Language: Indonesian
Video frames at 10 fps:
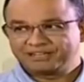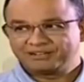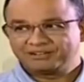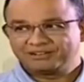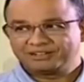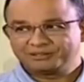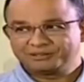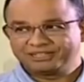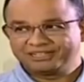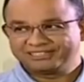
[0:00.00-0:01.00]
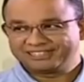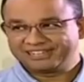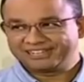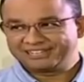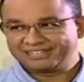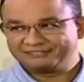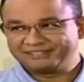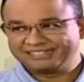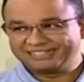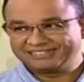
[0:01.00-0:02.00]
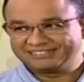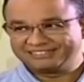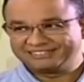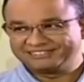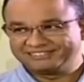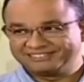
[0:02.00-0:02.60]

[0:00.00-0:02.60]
Oh, aduh, Anda salahnya agak fatal di situ. Nah,